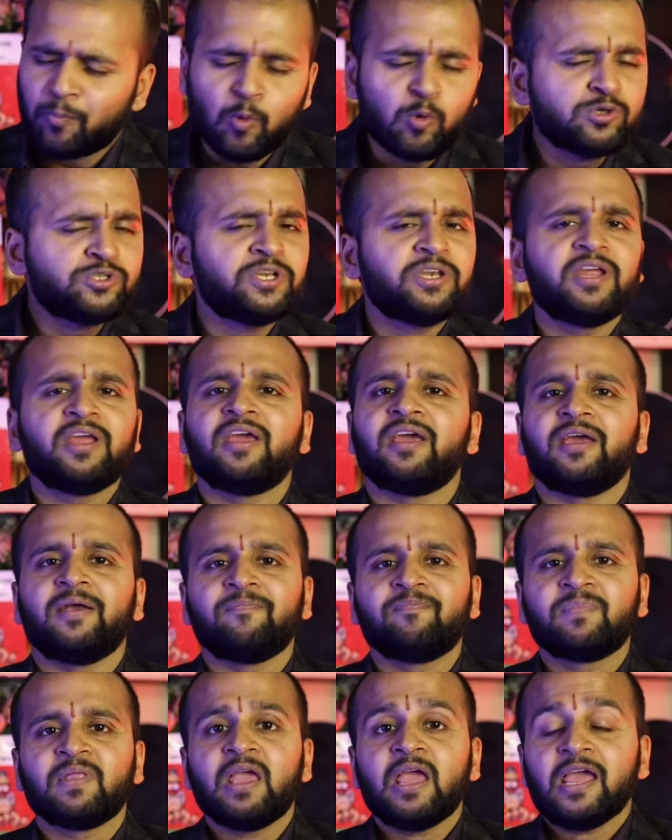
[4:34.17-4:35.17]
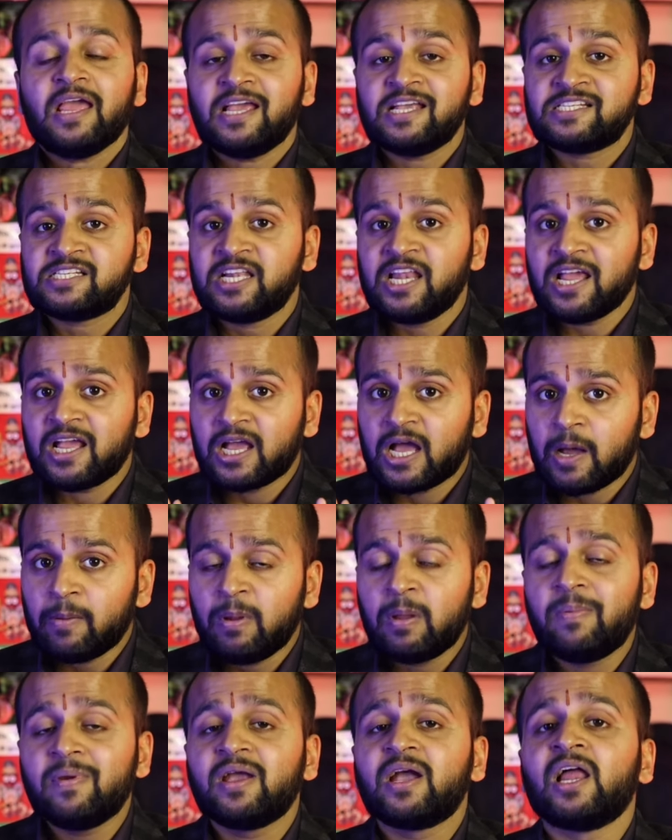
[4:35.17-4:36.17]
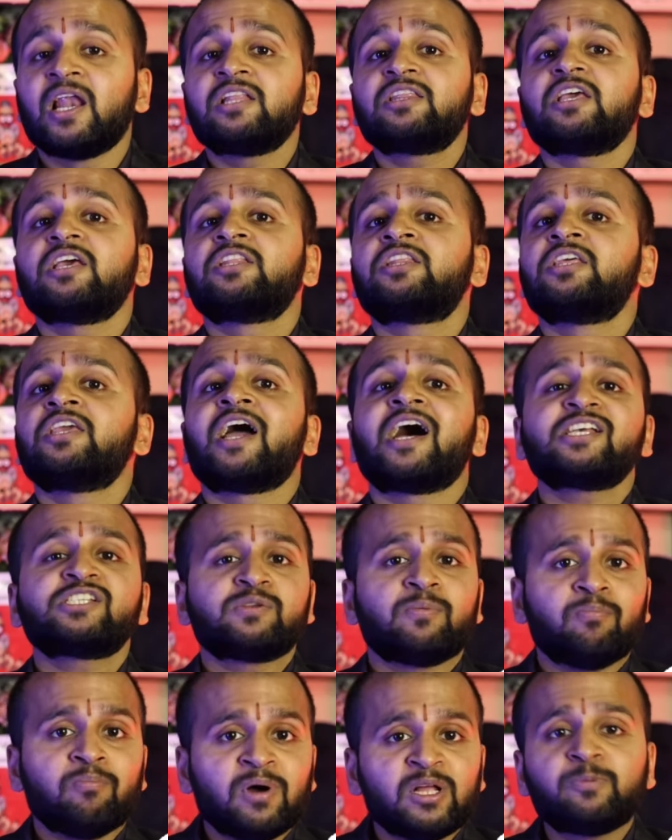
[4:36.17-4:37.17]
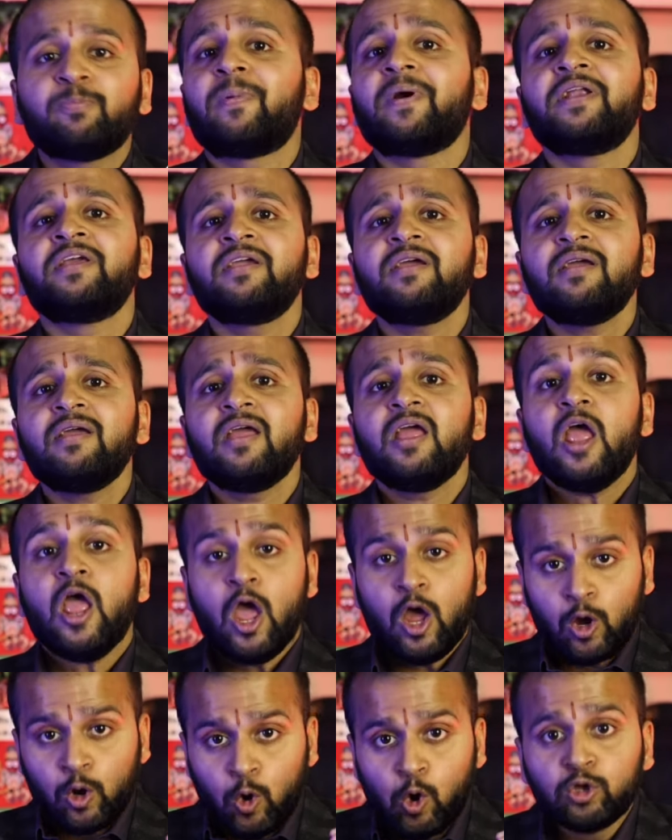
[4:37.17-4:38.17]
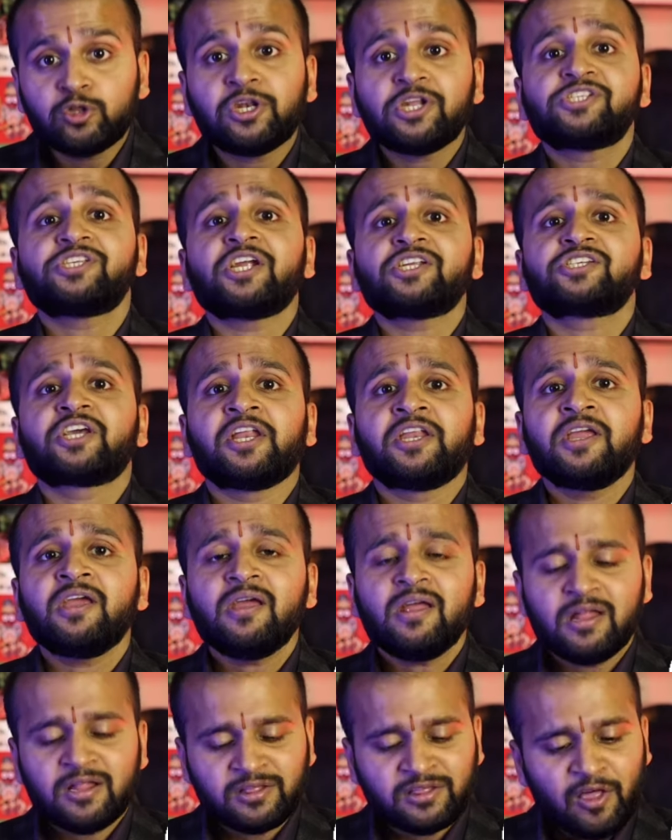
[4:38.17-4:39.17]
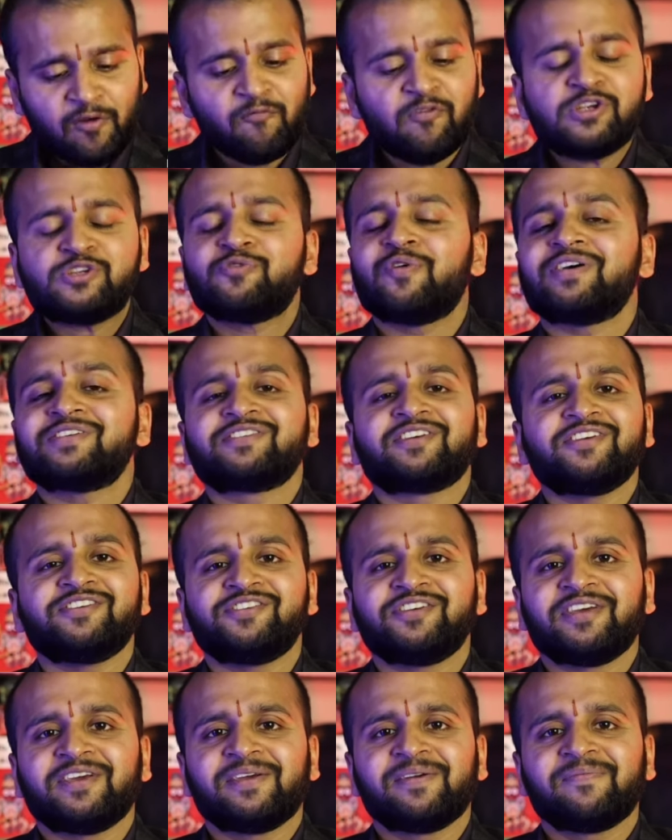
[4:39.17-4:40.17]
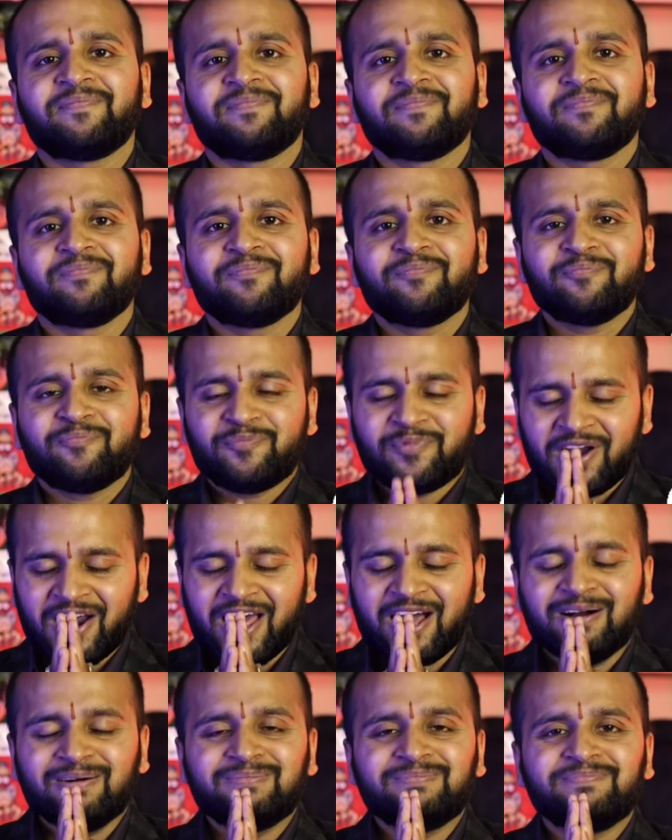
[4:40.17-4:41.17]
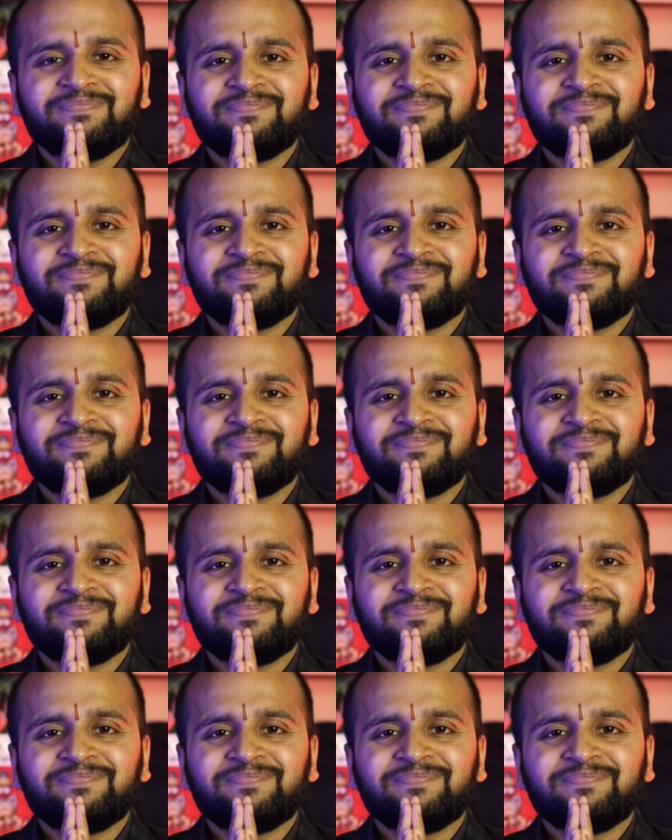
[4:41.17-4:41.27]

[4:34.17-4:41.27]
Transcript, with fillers: पूजनीय है इसलिए कभी भी गलत इतिहास मत पढ़िए खुद रिसर्च करिए तब विश्वास कीजिए प्रणाम